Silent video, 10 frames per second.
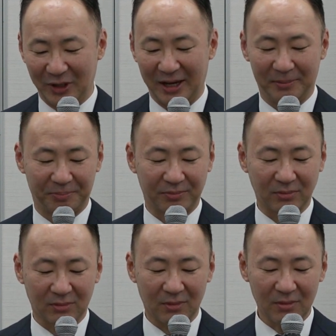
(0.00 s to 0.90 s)
ので
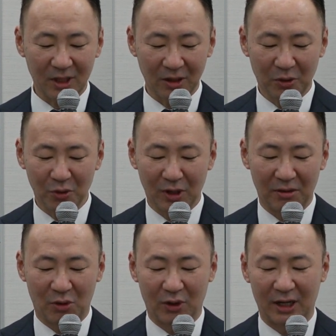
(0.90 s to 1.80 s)
今
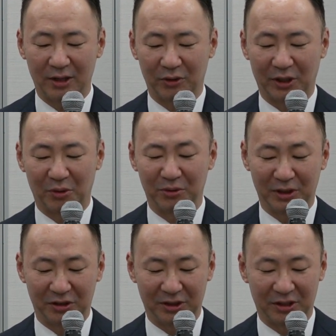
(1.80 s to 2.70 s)
回はお金の基本
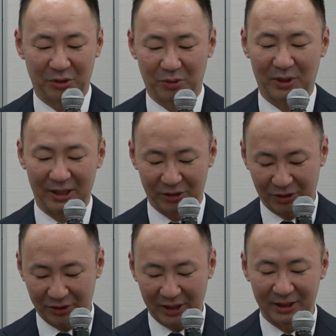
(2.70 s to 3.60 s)
についてちょっとお話
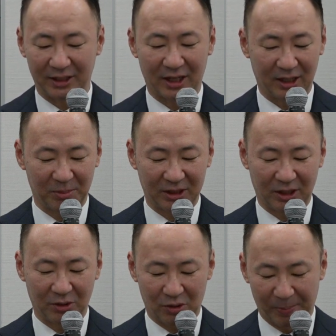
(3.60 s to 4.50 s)
をさせていただきます
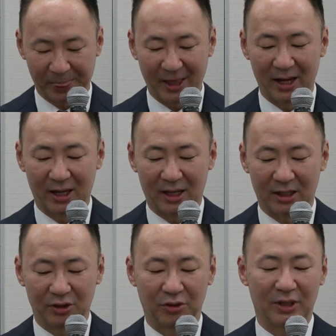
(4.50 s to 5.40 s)
けど
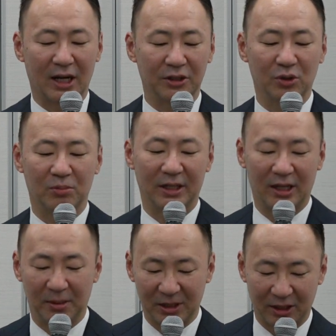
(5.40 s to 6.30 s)
ちょっと長丁場に
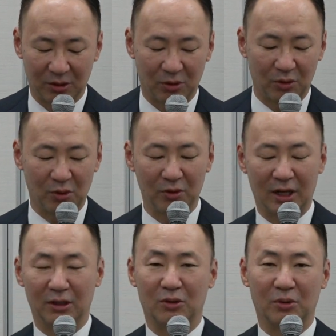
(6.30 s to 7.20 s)
なりますけど今
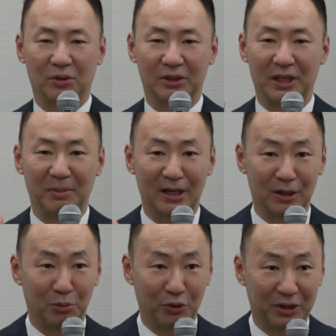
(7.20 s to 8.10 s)
回のセミナー
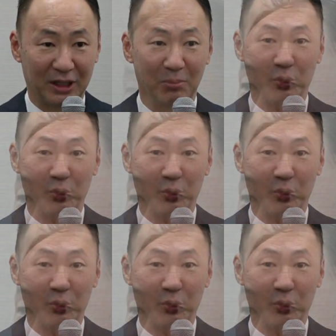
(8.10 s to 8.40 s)
の目的は